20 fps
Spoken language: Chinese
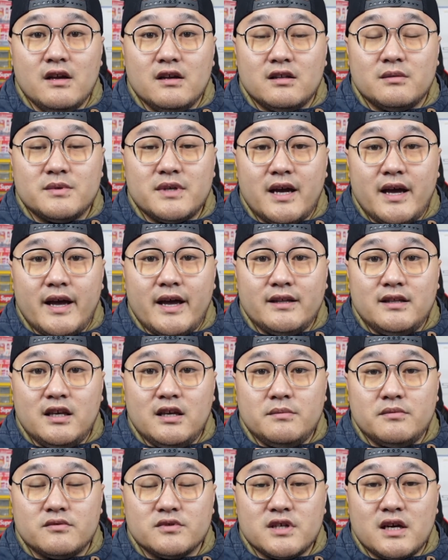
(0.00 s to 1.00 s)
那么在
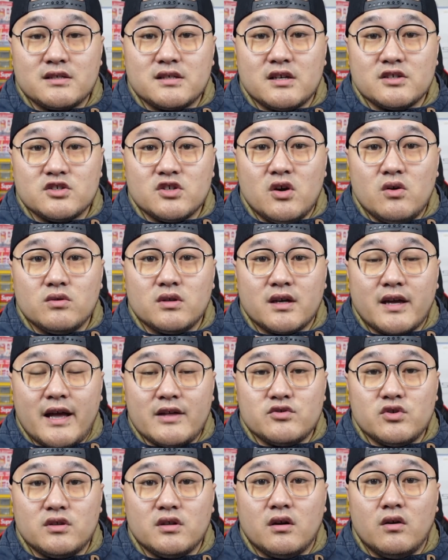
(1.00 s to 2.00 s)
替补上场之后呢，
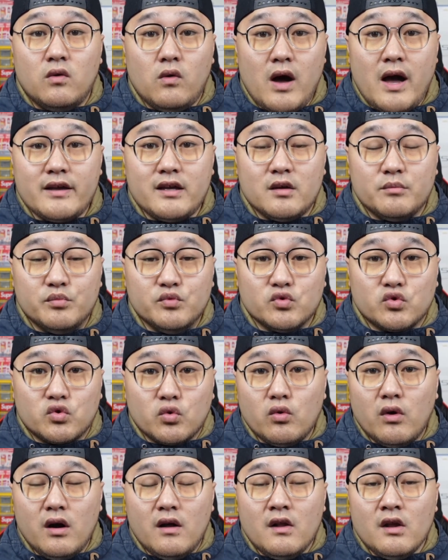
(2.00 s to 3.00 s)
感觉呢话也不
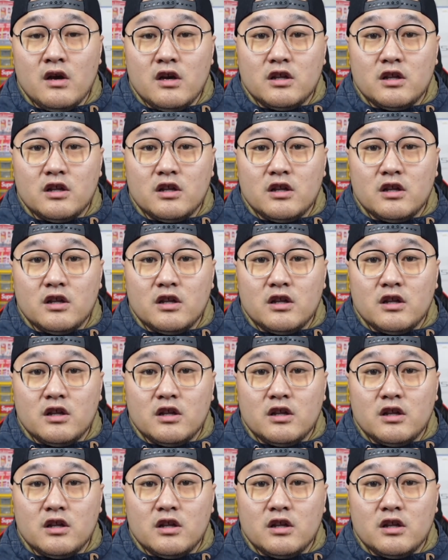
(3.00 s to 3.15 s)
多。